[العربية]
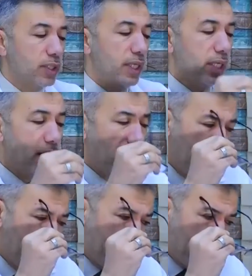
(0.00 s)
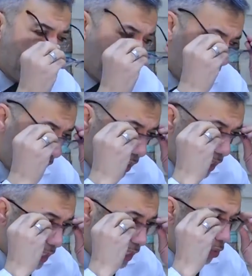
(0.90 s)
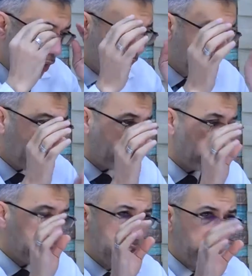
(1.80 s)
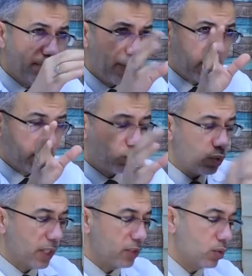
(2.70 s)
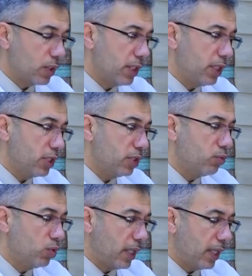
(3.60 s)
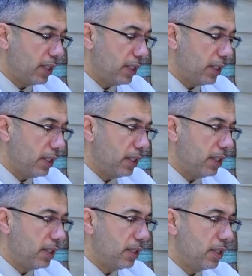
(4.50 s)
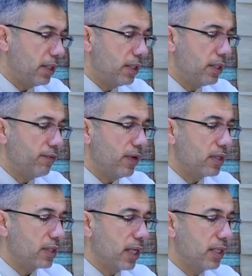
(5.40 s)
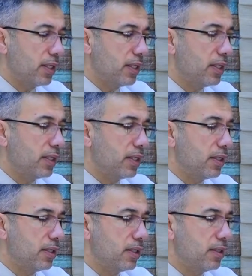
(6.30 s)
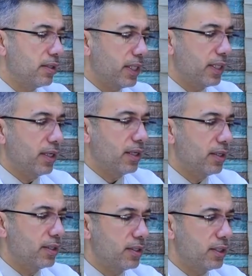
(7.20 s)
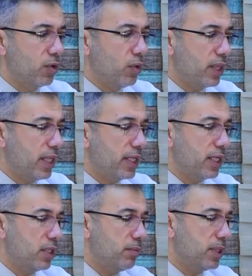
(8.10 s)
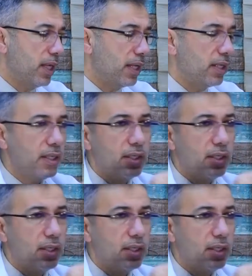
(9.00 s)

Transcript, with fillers: زين بالنسبه للنوع الثاني اللي ما يعتمدون على السكر اللي يعتمدون على اللي فقط على يعني النوع الثاني يعتمد على